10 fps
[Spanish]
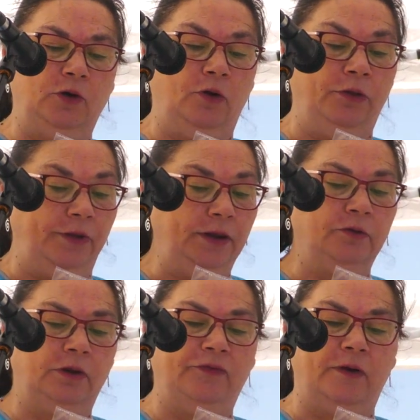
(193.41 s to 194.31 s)
el
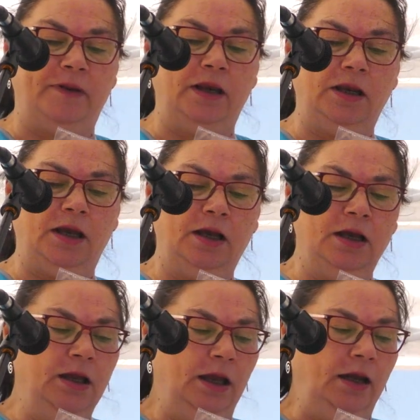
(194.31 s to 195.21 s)
contexto de familia
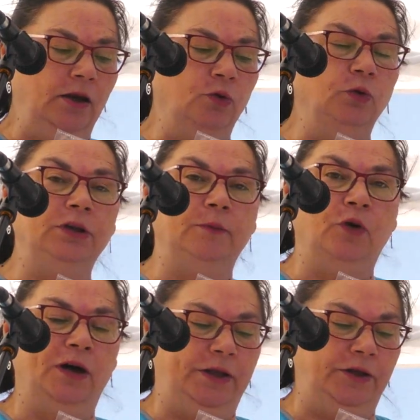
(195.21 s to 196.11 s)
en los
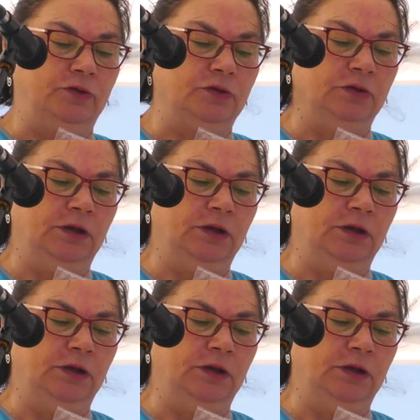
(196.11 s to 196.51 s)
últimos años.